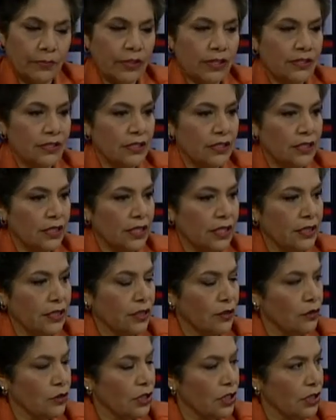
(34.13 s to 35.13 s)
el
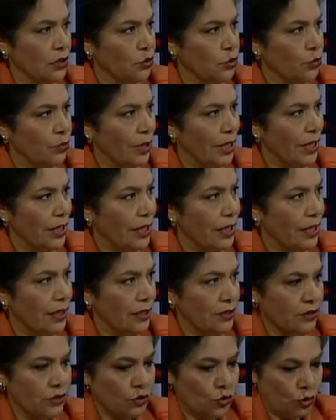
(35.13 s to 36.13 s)
presidente
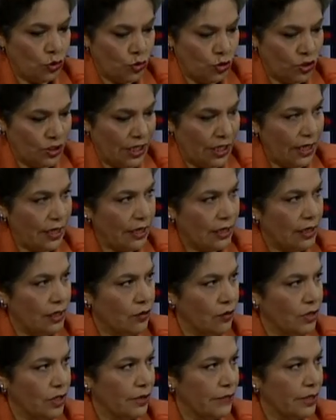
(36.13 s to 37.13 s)
Ollantumala sostenga
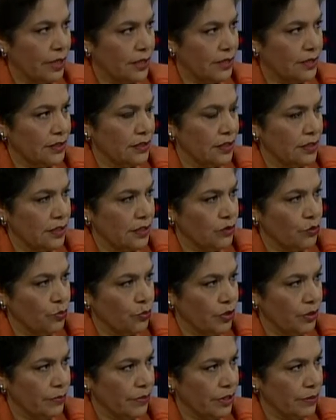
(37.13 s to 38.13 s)
lo que va a decir su
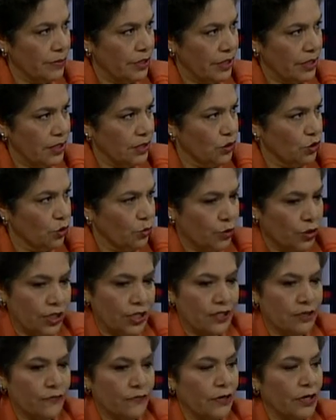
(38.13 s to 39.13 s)
primer ministro, porque
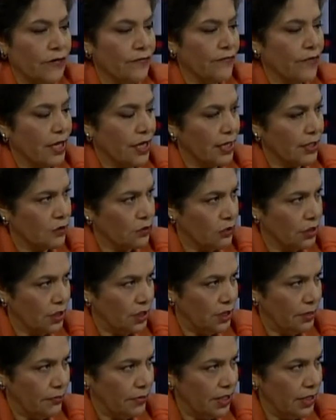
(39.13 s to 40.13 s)
ese fue el fracaso de
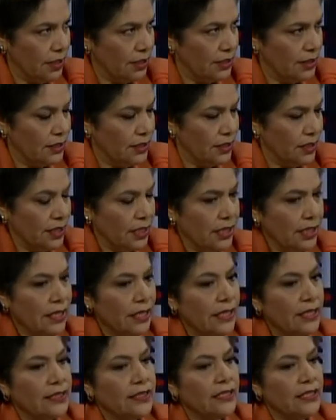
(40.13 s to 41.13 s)
Jiménez.
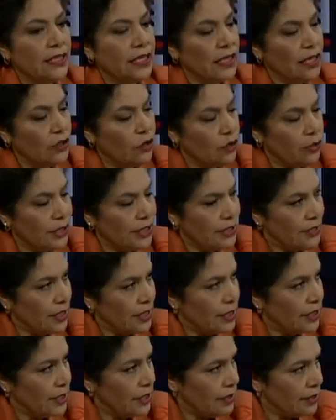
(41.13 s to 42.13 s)
Si él no va a
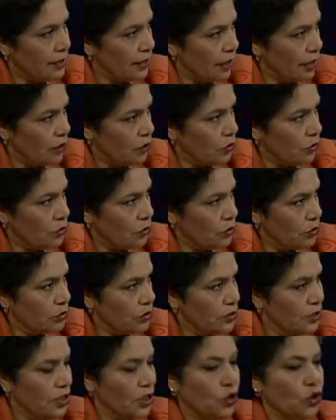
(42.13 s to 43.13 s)
estar en el diálogo,
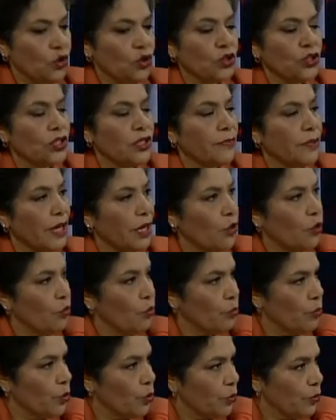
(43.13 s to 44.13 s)
si no se va a
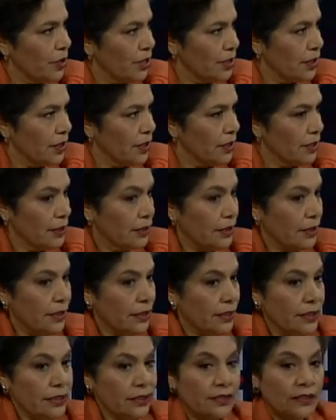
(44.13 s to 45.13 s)
comprometer,
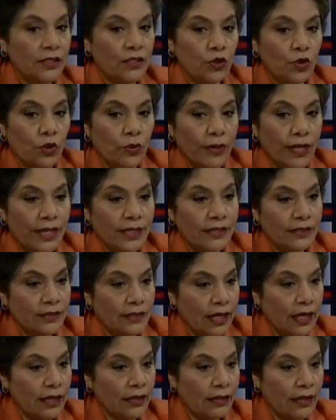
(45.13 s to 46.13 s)
si no va a
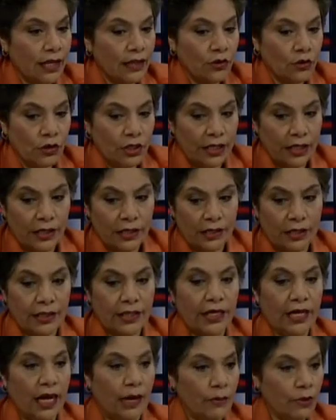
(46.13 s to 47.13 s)
estar dándole,
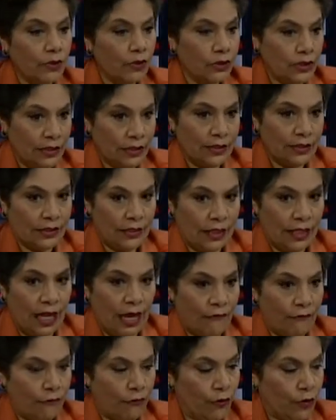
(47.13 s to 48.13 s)
digamos, la
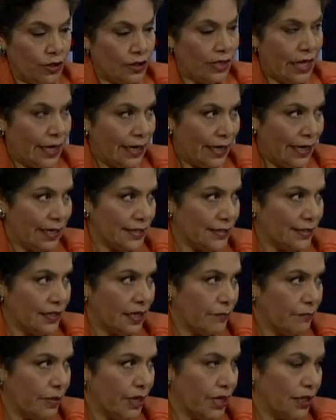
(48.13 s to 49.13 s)

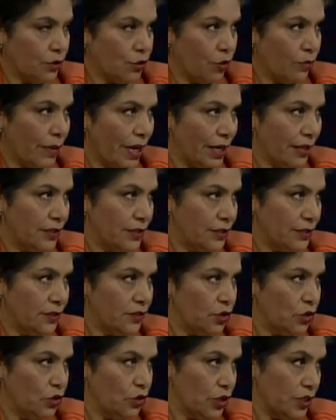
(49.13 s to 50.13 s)
fortaleza para tomar
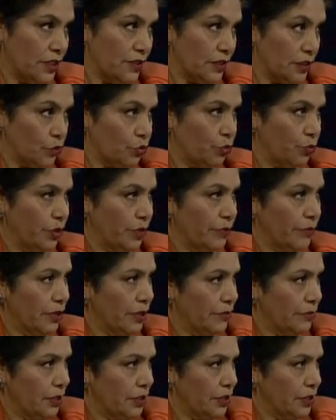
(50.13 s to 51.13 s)
decisiones a su
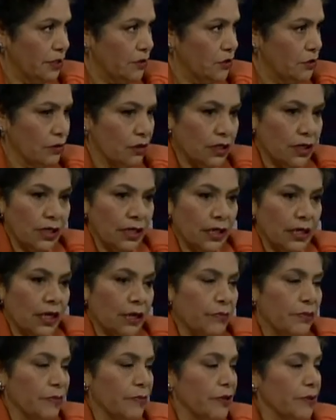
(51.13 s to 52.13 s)
primer ministro,
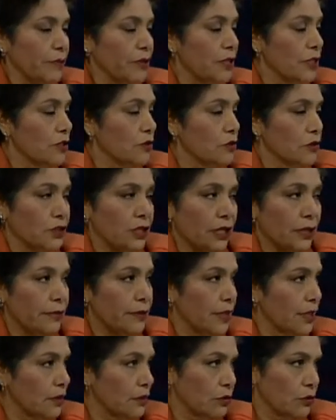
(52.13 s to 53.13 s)
el primer ministro está
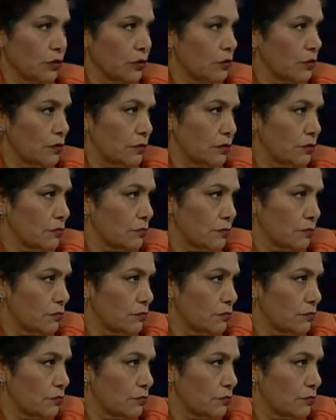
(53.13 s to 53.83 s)
hablando,